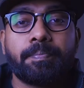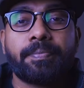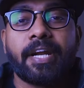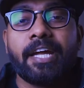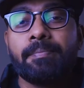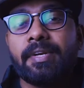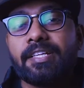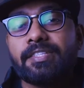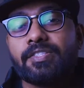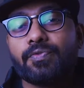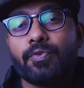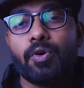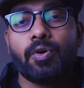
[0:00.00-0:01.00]
प्राइम
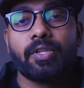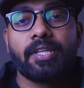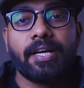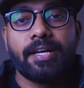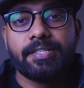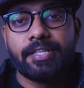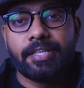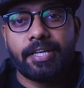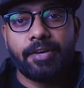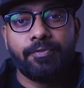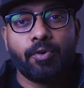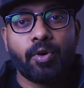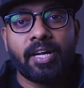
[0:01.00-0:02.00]
लेंस वो होता है
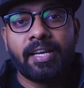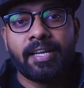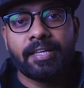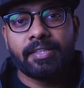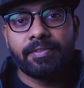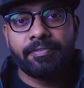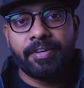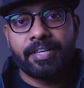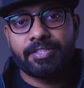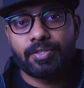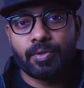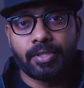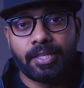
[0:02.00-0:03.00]
जिनके फोकल लेंथ
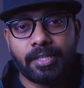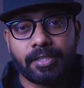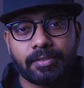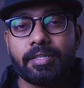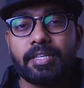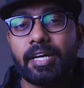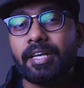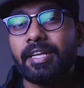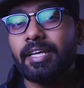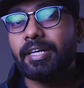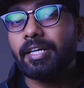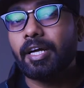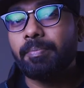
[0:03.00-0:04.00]
फिक्स्ड होते हैं यानी
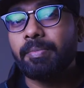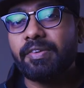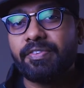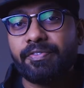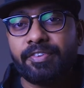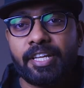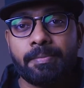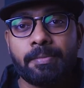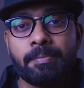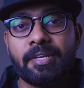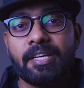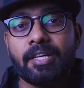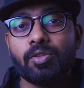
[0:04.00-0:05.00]
अगर आपने 50 एम
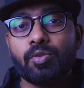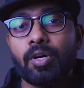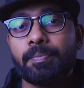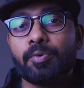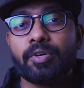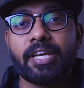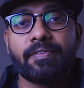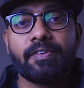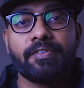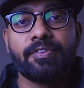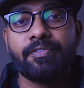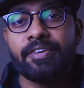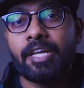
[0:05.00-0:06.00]
mm लिया तो आपको केवल
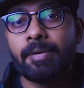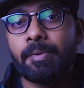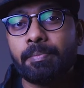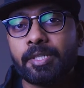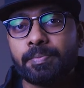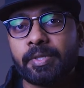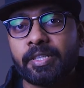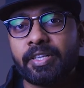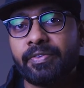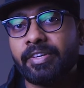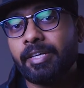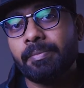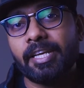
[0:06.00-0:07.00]
50 एम mm
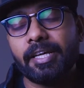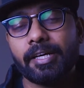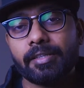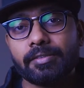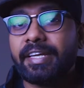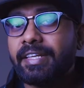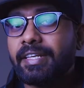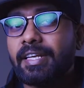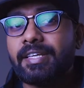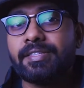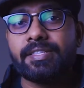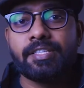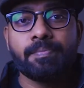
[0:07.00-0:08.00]
परस्पेक्टिव ही मिलेगा इन
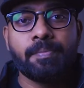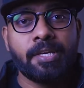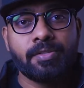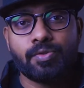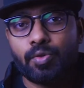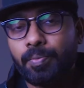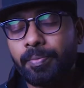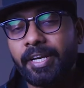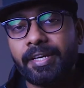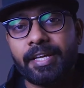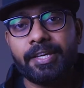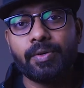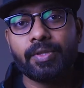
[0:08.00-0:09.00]
लेंसेज में जूम
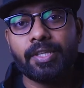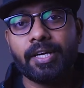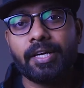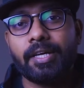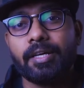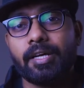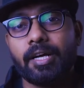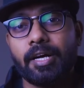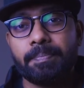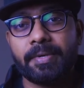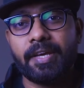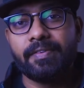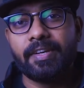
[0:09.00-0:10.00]
रिंग नहीं होता है
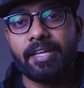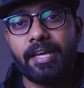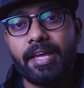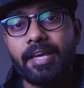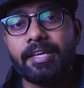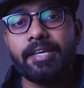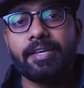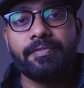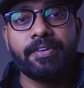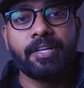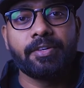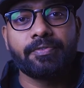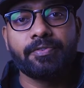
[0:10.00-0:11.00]
आप केवल एक ही
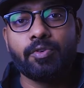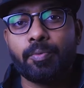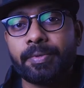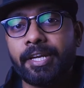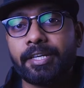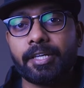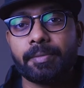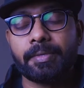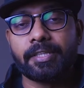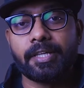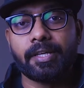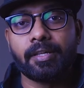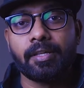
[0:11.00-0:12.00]
फील्ड ऑफ व्यू ऑप्टेन कर
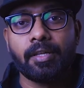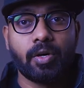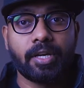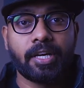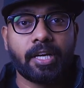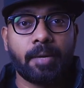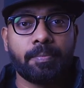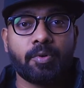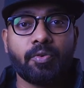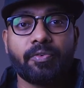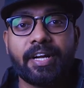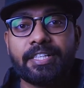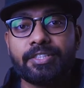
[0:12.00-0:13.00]
पाते हैं और अगर
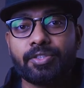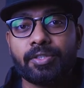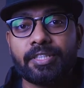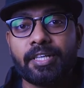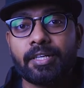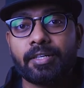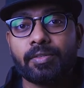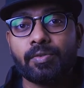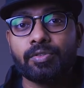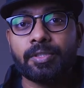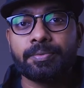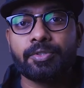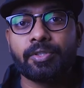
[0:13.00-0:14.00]
आपको वाइड शॉट या
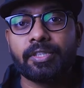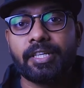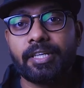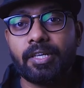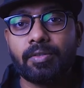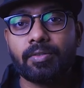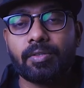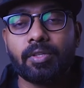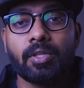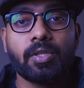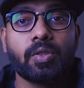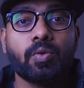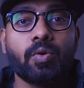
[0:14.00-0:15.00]
क्लोजअप शॉट लेना हो
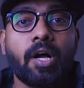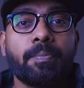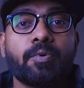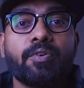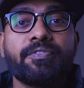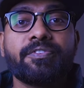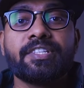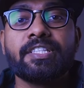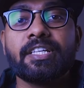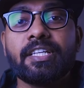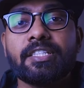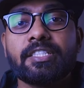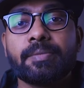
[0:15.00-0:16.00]
तो आपको
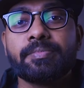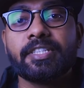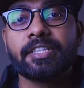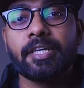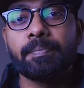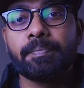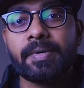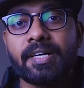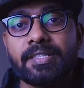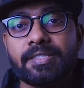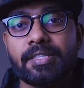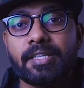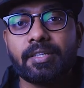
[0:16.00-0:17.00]
फिजिकली सब्जेक्ट के
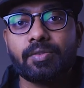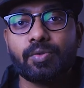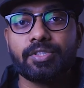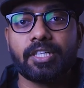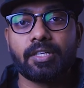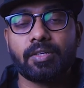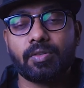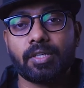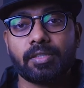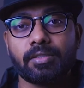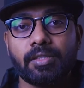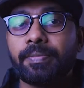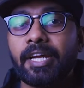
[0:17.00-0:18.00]
पास या दूर जाना होगा
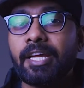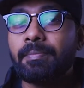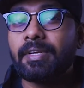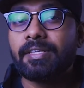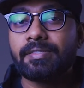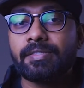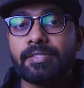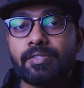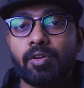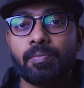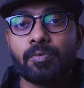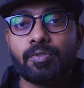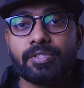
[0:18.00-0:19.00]
प्राइम लेंसेज
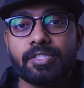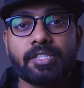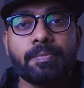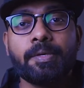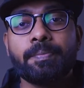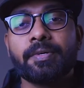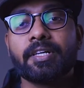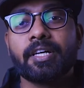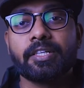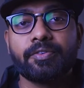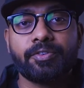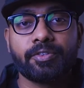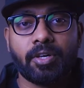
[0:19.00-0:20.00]
ऑलमोस्ट सभी प्रकार
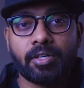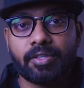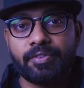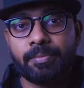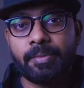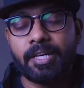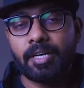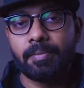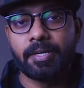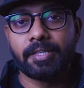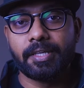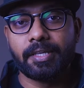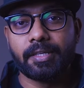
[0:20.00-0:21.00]
के फोटोग्राफी में काम
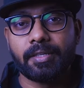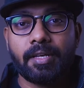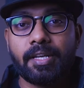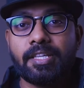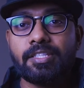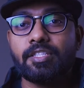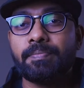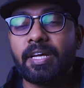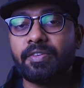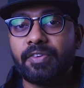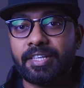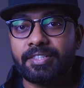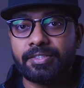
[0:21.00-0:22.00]
आते हैं लेंस
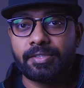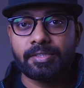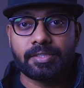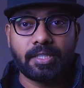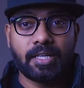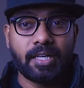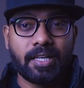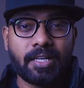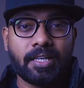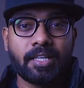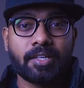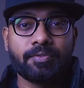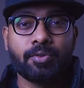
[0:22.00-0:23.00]
मैन्युफैक्चरर्स
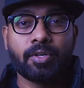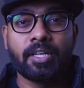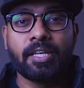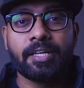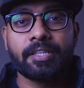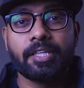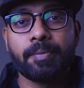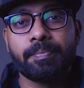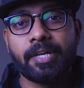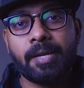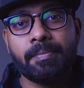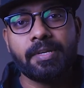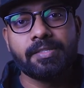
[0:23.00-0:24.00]
अलग अलग फोकल लेंथ के
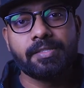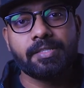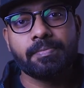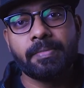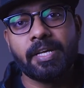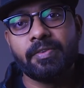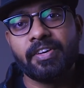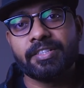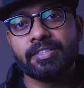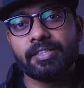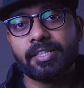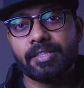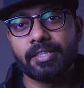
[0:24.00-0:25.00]
प्राइम लेंसेज
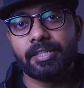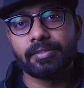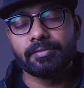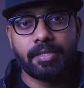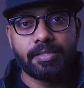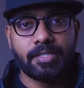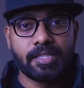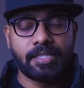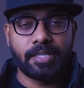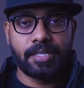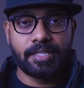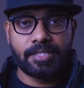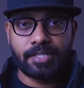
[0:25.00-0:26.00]
मैन्युफैक्चर करते हैं जैसे
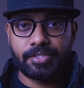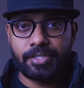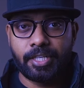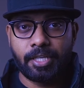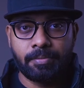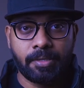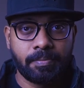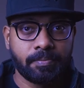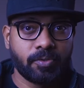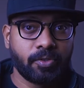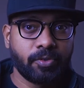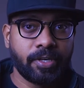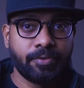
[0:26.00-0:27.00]
कि 16 एम एम
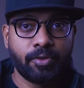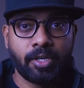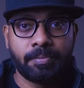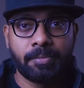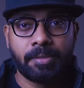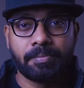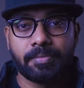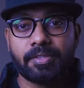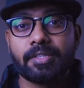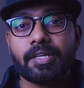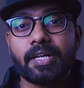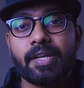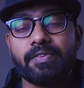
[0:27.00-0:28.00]
ट्वेंटी फोर एम एम
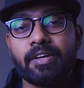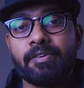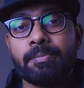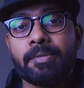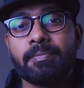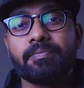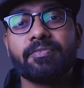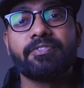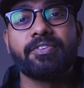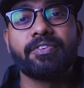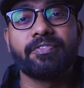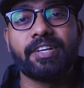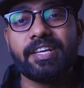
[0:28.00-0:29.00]
थर्टी फाइव एम एम
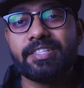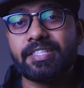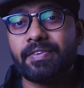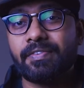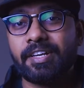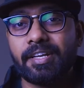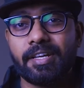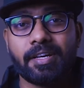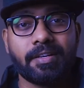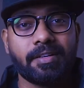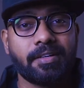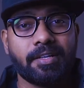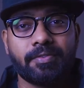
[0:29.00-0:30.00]
फिफ्टी सेवेंटी
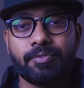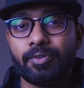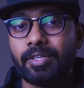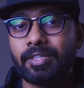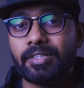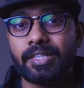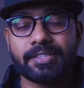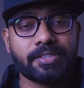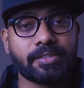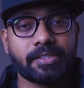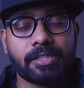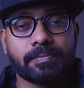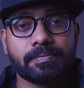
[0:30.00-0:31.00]
हंड्रेड फोर हंड्रेड एक्सेट्रा